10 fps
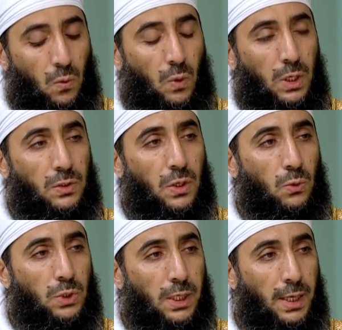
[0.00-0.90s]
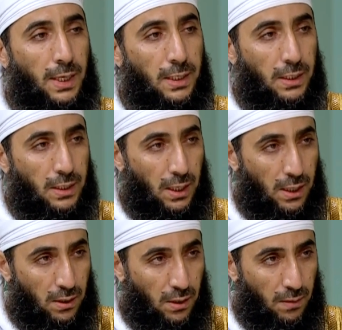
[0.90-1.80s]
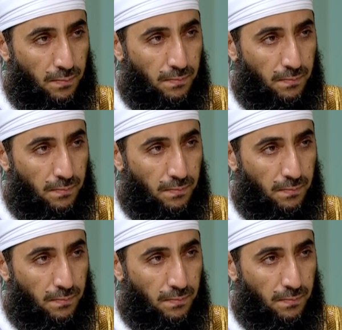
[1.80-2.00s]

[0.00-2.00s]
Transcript: ولزوجك عليك حقا